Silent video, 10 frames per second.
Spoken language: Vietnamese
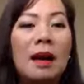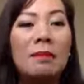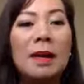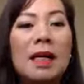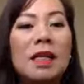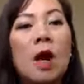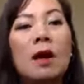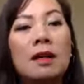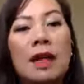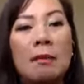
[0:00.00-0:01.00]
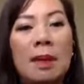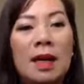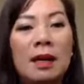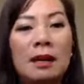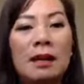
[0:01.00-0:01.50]
mình cho người ta
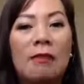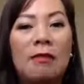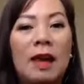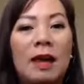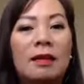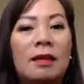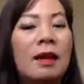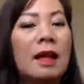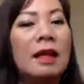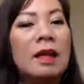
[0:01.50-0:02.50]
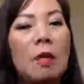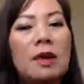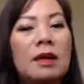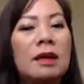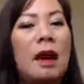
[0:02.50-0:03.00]
biết tại vì
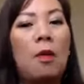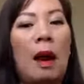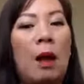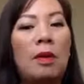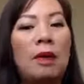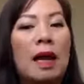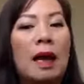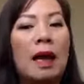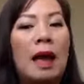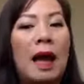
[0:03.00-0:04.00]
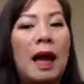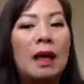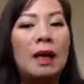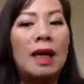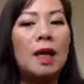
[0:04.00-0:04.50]
trong trong đầu người ta nghĩ là
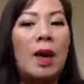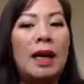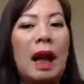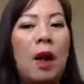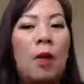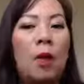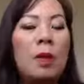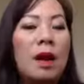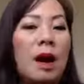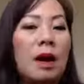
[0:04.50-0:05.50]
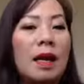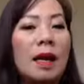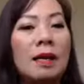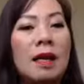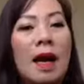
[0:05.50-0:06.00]
kinh doanh nào cũng cần cái
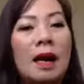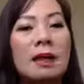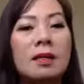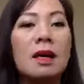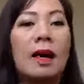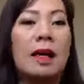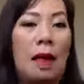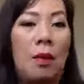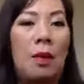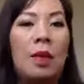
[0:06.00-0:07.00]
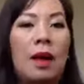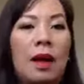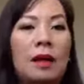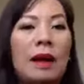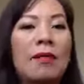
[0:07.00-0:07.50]
thời gian rất là nhiều
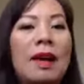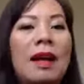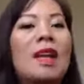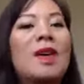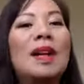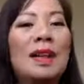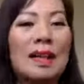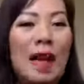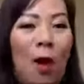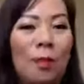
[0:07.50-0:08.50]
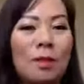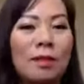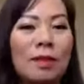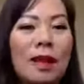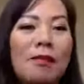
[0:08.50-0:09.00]
tại vì kinh doanh truyền thống
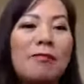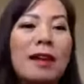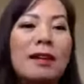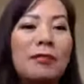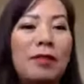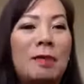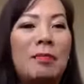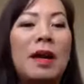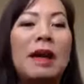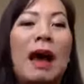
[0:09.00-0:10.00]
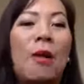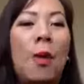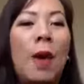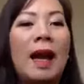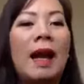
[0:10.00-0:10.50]
và người Việt mình đã
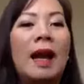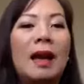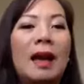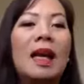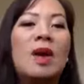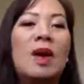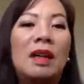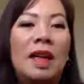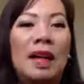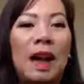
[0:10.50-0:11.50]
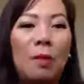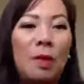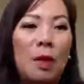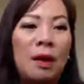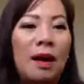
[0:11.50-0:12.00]
quen cái kinh doanh truyền thống
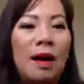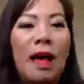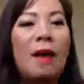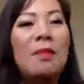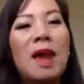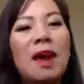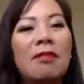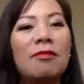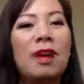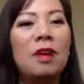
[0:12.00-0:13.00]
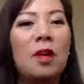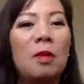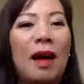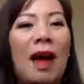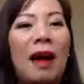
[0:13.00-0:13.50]
rồi em nhớ anh Vinh
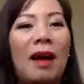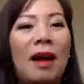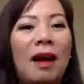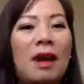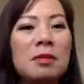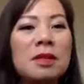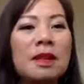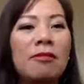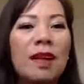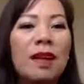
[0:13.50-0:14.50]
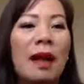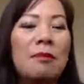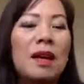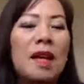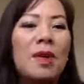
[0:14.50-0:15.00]
cũng là lúc trước anh Vinh
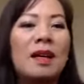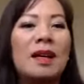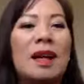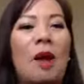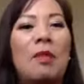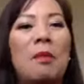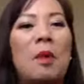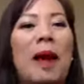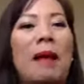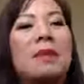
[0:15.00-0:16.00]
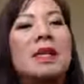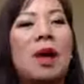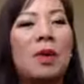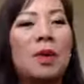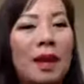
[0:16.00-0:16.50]
làm kinh doanh truyền thống là một ngày
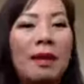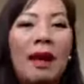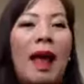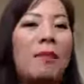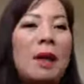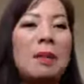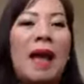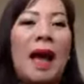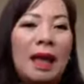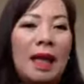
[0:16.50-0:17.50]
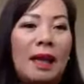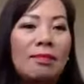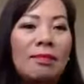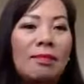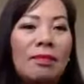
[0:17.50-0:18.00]
16 tiếng em thì 12 tiếng
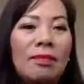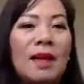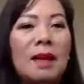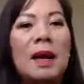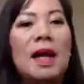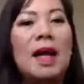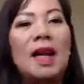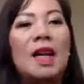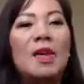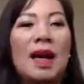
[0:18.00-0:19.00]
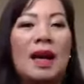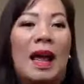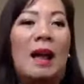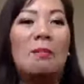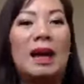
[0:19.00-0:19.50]
nhưng mà khi kinh doanh này
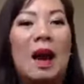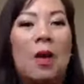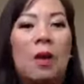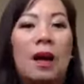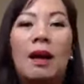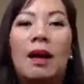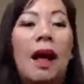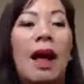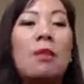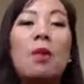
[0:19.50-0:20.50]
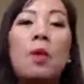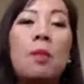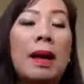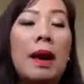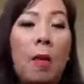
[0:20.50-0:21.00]
em bắt đầu thì em cũng
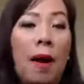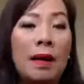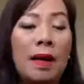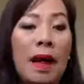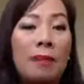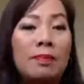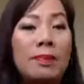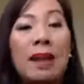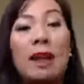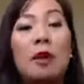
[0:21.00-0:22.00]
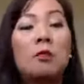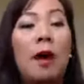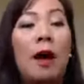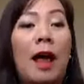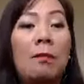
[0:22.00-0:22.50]
bắt đầu part time tại vì lúc đó
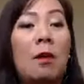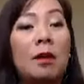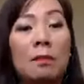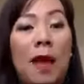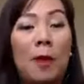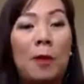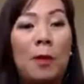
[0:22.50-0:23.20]
em có tiệm nail